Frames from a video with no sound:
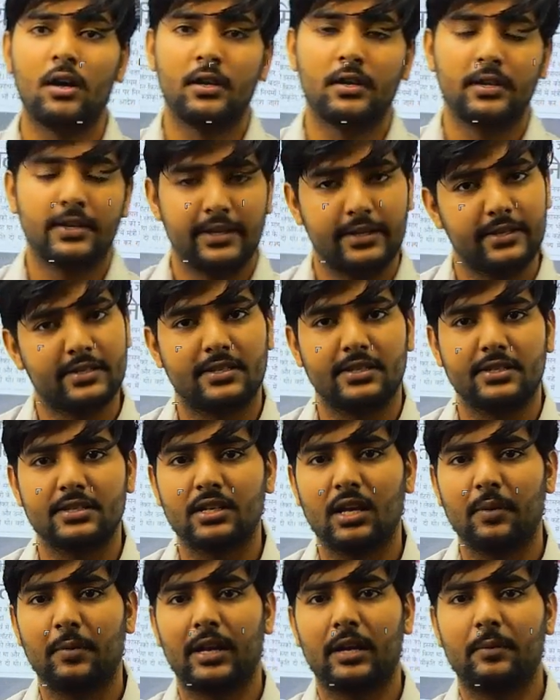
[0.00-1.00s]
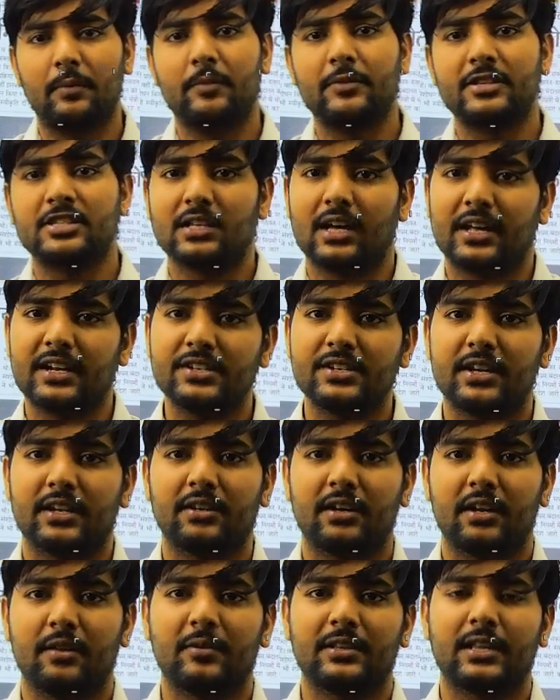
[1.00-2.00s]
इस चीज के बारे में भी सारी जानकारी
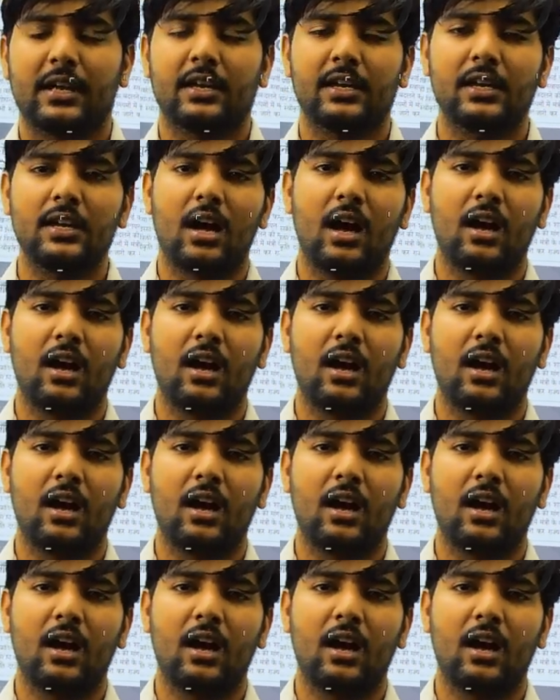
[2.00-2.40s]
बताएंगे